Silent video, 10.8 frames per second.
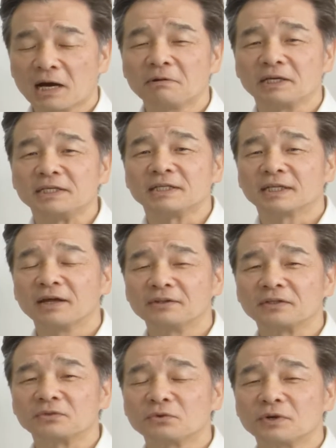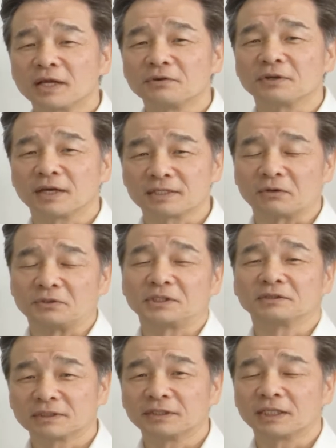ハワイに行きたいのでその例の検査をして
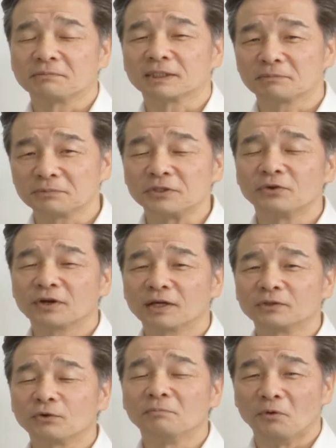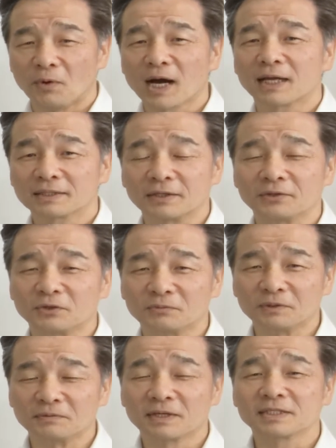くださいといえば多分医療機関の方はもう分かってると
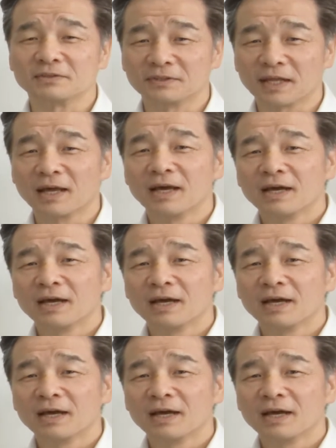思いますので